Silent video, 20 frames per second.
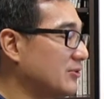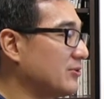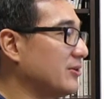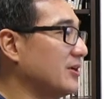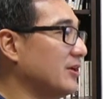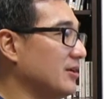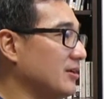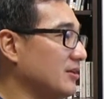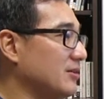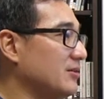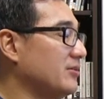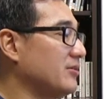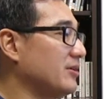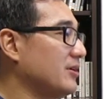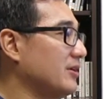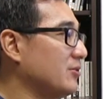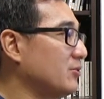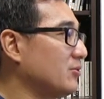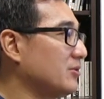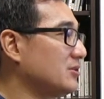对，对因
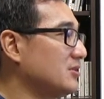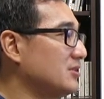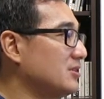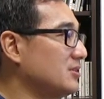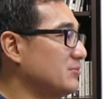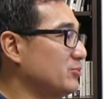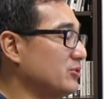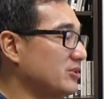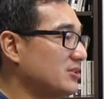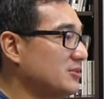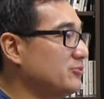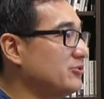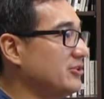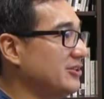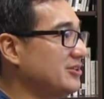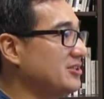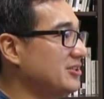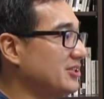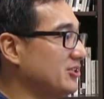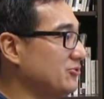为很多事情不是不
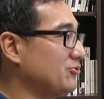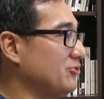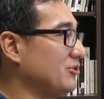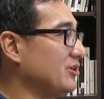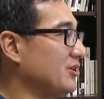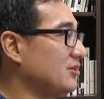能解决，